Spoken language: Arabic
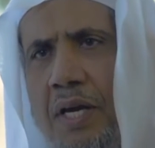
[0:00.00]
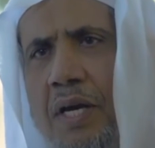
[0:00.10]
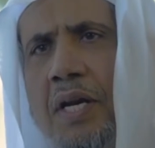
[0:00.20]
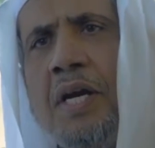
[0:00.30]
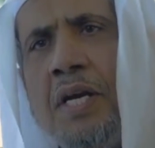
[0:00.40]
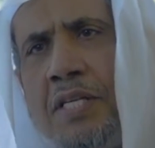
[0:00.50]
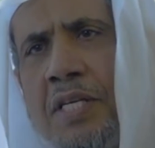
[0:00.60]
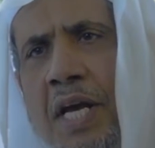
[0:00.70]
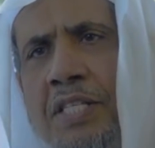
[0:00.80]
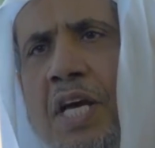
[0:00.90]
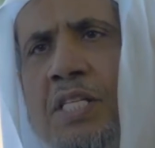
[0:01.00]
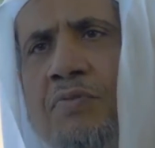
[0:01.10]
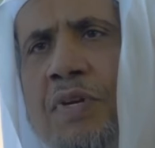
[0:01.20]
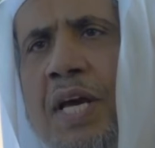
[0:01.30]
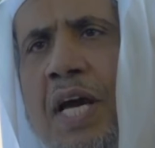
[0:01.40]
آه، الركيزه الاساس
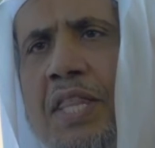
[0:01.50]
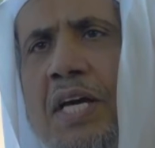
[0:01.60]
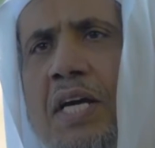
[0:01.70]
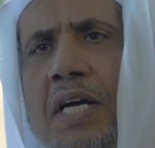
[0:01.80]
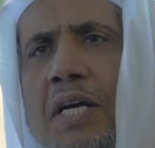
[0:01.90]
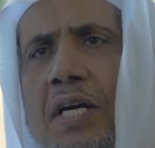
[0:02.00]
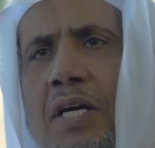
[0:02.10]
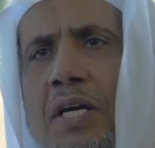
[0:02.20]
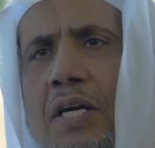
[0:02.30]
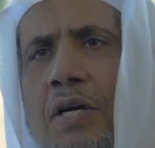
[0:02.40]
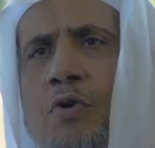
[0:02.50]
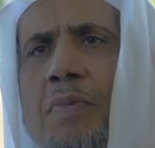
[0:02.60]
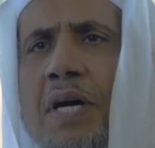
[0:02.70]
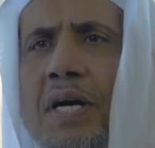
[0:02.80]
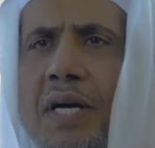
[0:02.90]
في هذا آه،
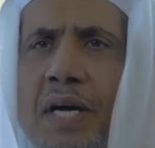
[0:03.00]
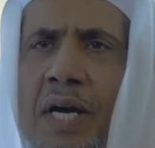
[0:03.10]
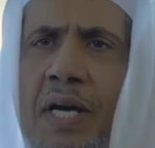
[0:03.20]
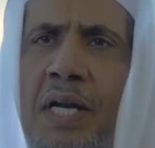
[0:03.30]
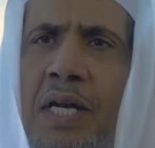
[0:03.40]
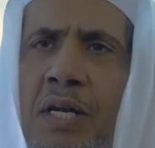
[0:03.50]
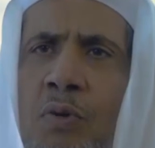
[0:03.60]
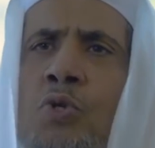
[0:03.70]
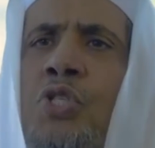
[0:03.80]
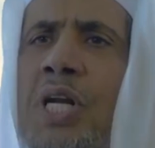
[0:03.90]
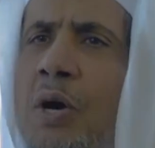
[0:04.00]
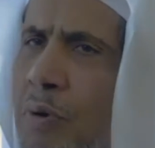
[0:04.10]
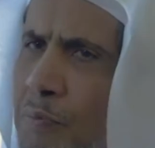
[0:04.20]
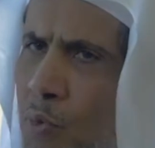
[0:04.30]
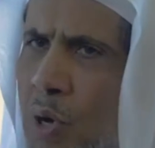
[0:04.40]
هما الاسره
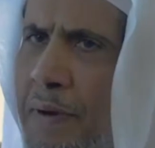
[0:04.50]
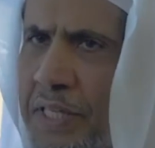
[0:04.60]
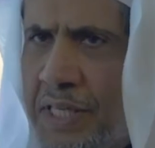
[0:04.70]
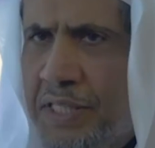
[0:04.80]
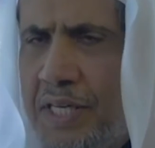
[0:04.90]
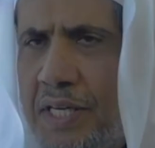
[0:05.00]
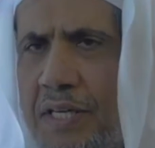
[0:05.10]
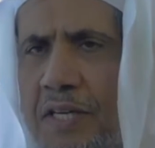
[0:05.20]
والمدرسه.